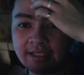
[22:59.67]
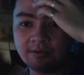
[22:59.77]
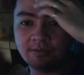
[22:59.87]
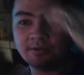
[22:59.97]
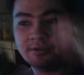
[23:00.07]

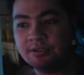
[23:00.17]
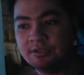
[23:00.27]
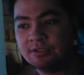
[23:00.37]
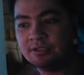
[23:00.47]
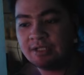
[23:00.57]
or
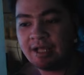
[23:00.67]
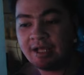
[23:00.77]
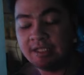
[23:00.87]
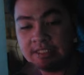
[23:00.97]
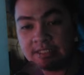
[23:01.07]

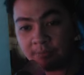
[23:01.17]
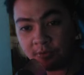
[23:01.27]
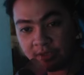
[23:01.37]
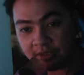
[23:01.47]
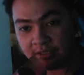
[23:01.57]

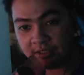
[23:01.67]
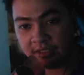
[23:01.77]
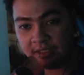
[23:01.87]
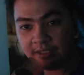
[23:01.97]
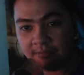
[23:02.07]
nakaka-disappoint,
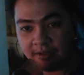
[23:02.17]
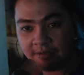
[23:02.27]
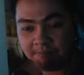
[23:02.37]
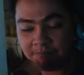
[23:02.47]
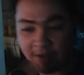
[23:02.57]
'di ba?
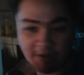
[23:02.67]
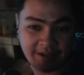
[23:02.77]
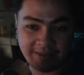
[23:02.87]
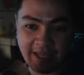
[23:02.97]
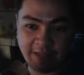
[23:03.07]
Pero
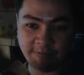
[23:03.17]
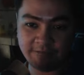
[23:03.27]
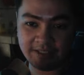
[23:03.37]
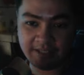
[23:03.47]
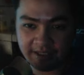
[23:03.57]
at the end of
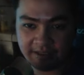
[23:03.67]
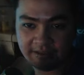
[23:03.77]
the day,